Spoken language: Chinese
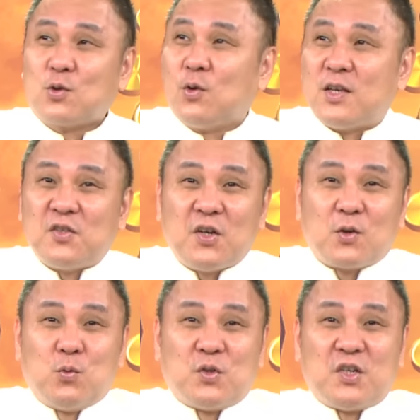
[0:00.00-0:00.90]
说银
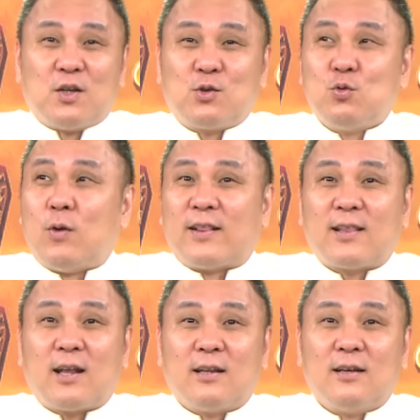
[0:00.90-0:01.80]
建股结束完
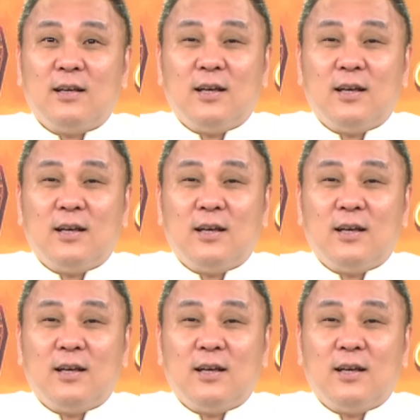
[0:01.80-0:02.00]
蛋了。